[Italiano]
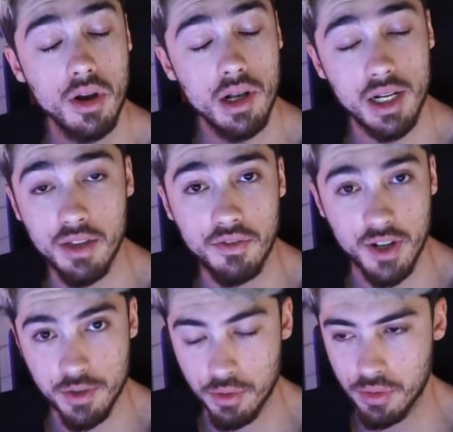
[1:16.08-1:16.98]
le
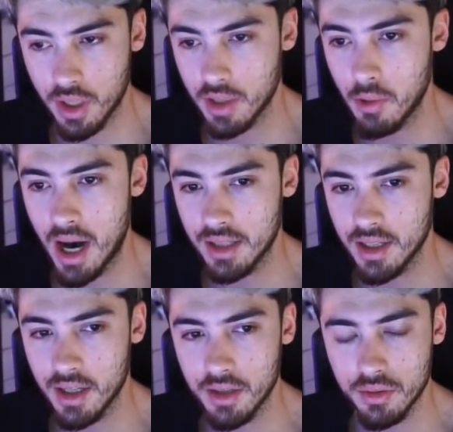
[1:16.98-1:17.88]
infrastrutture
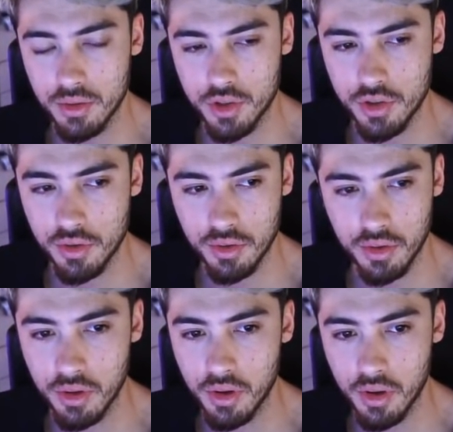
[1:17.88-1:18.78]
adeguate, non ci
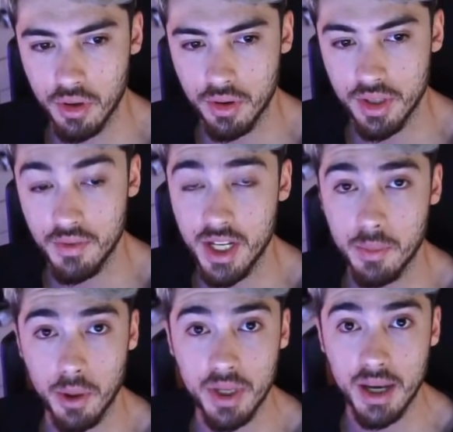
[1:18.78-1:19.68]
sono dei veri e
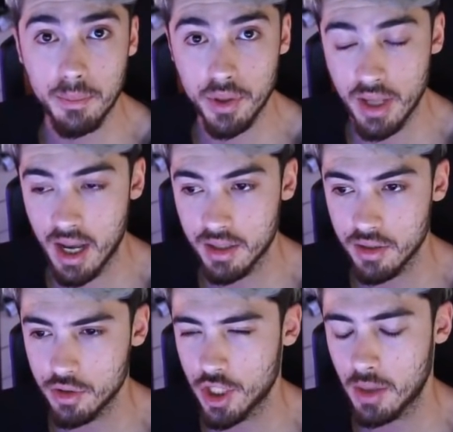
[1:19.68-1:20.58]
propri campionati,
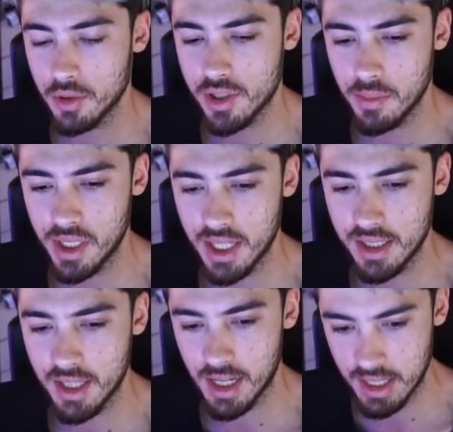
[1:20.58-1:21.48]
non c'è la possibilità
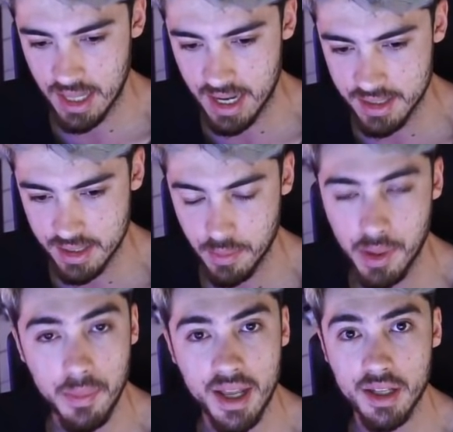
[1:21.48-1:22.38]
di allenarsi
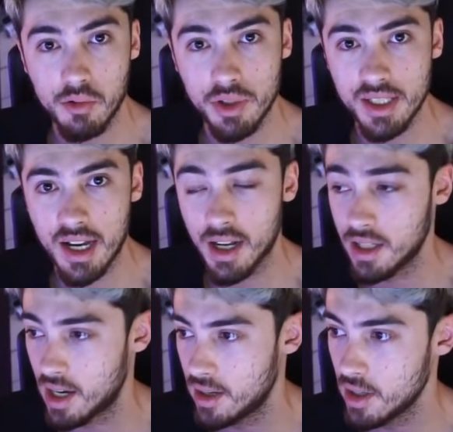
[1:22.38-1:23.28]
per bene qui in
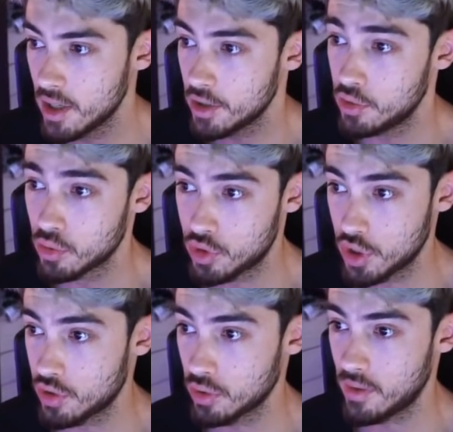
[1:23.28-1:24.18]
Italia non
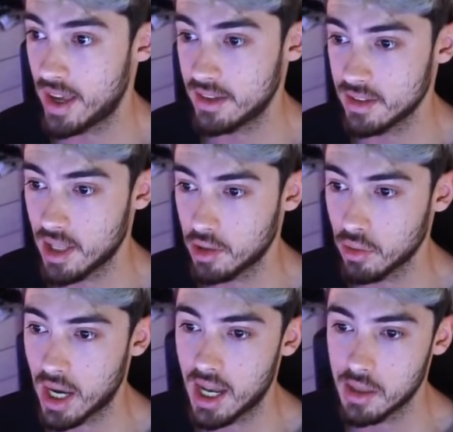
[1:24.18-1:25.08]
ci sono eventi di alto
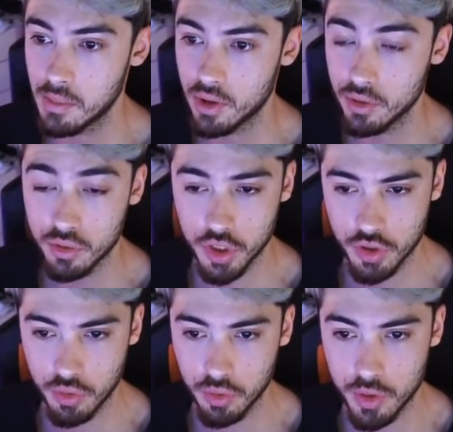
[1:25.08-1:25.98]
calibro, non ci
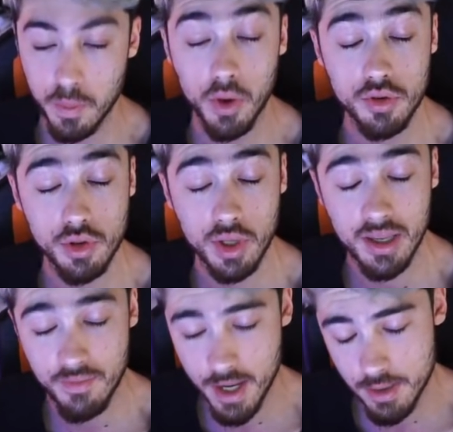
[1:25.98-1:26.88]
sono sponsor che
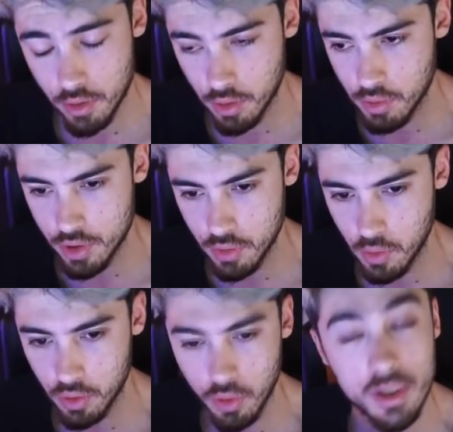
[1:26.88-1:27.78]
investono in questo
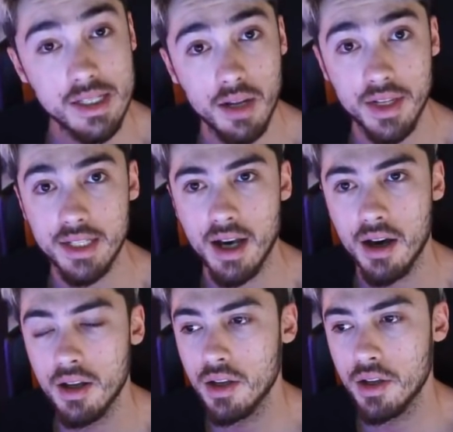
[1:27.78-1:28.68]
mondo, questa è la verità,
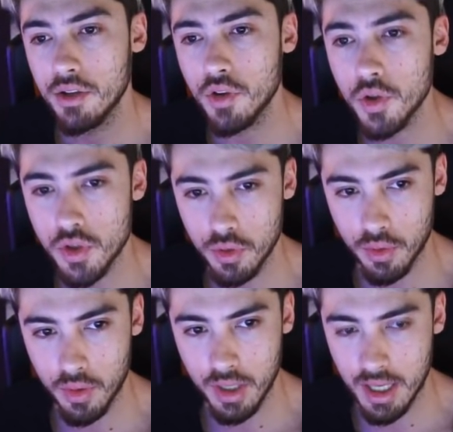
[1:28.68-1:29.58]
non
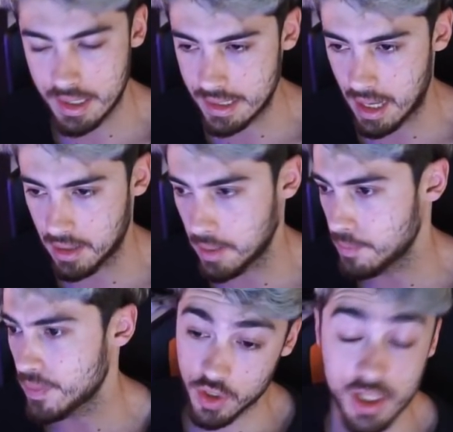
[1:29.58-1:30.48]
sono
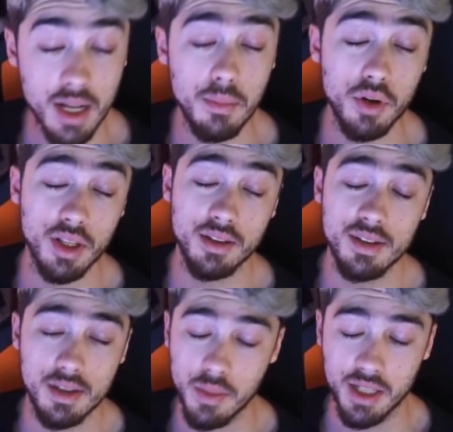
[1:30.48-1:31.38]
cazzate. Ci sarebbero
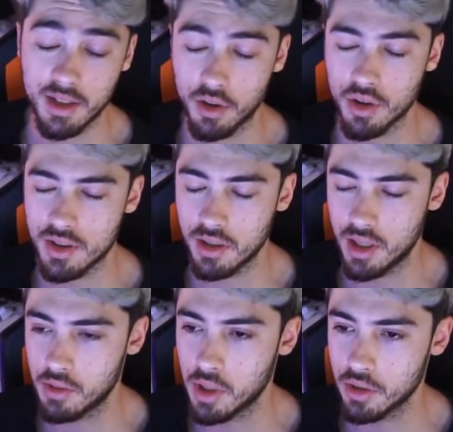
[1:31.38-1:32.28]
tantissime altre cose da
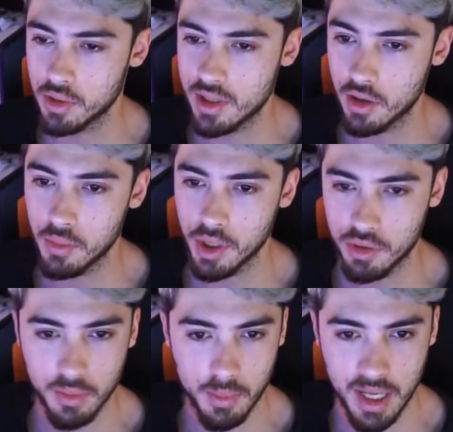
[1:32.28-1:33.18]
dire riguardo questo
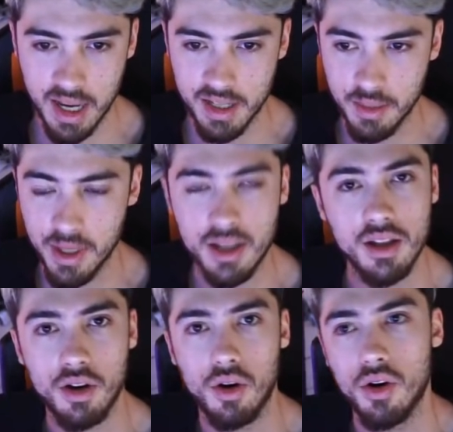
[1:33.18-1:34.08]
argomento, ma magari ne
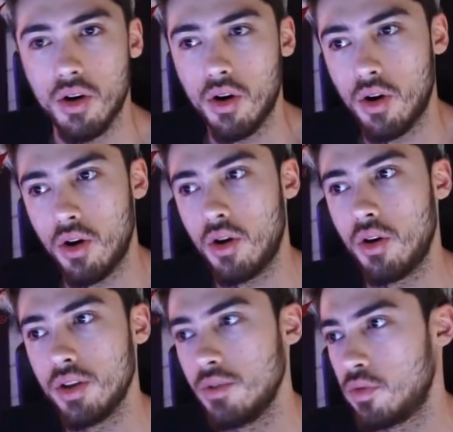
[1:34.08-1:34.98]

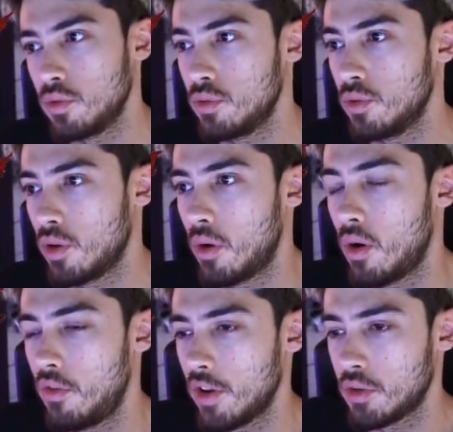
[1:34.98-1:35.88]
parlerò in futuro.
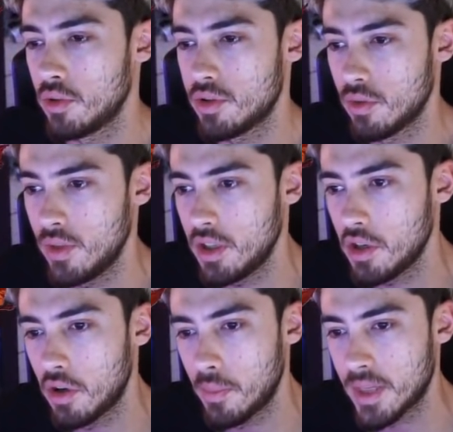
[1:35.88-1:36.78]
Ho fatto questo
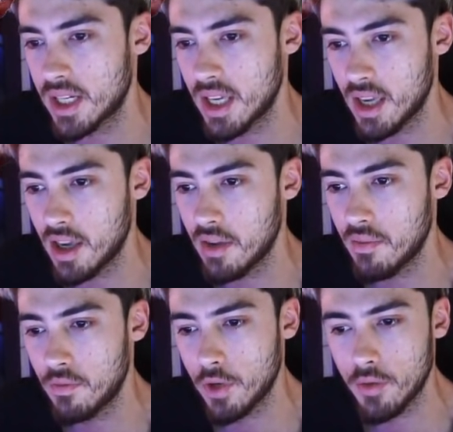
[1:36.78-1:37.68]
video perché
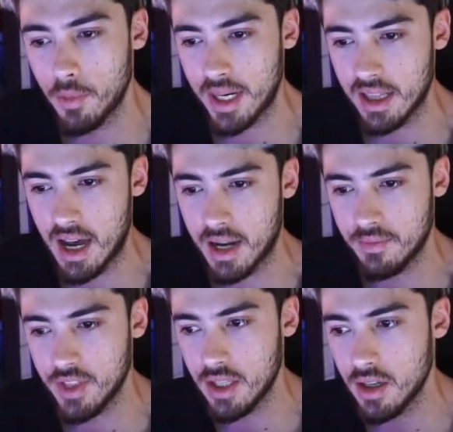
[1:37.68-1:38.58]
volevo
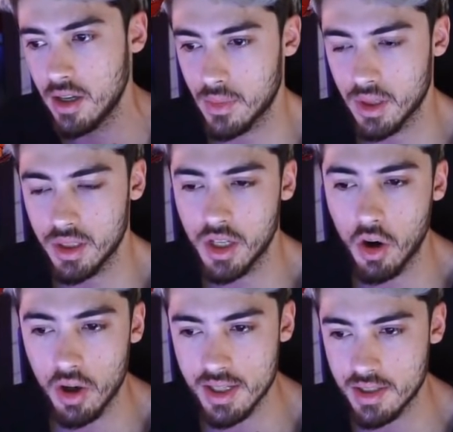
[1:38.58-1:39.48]
parlarvi di
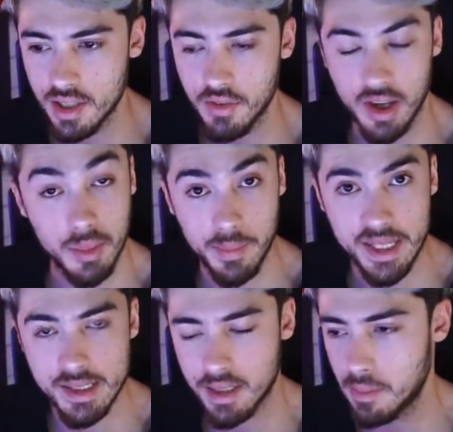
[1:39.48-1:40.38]
cosa significa per me
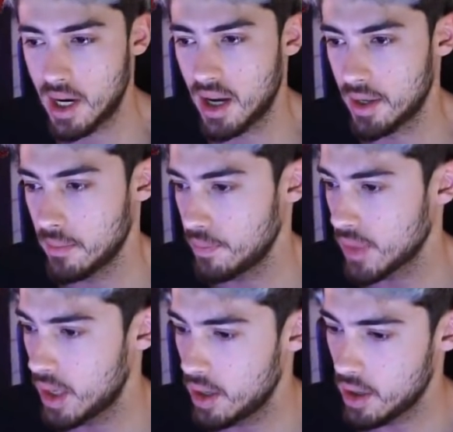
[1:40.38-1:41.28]
streamare.
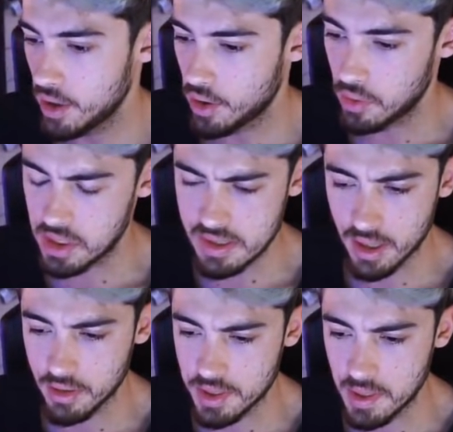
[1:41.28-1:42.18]
Ho
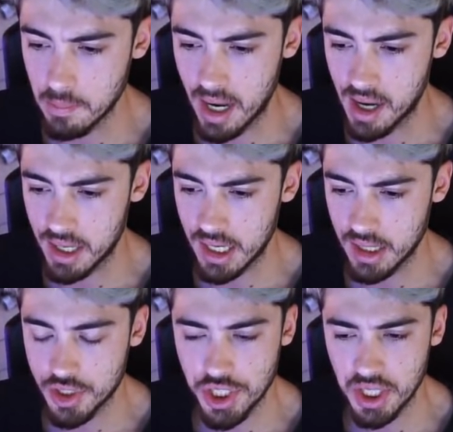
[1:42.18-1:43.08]
iniziato a
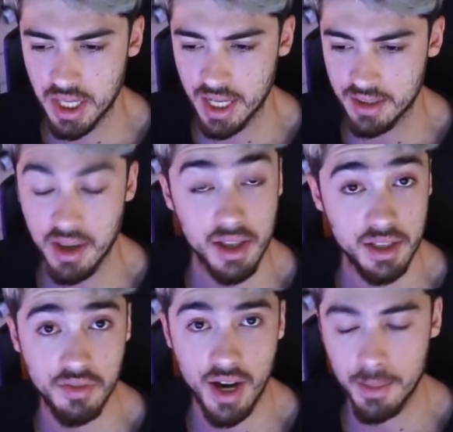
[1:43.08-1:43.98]
streamare circa tre
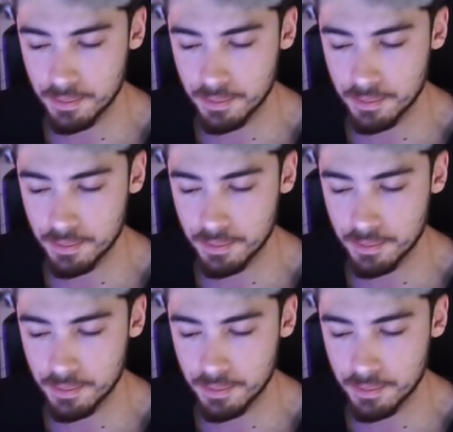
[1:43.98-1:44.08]
anni fa,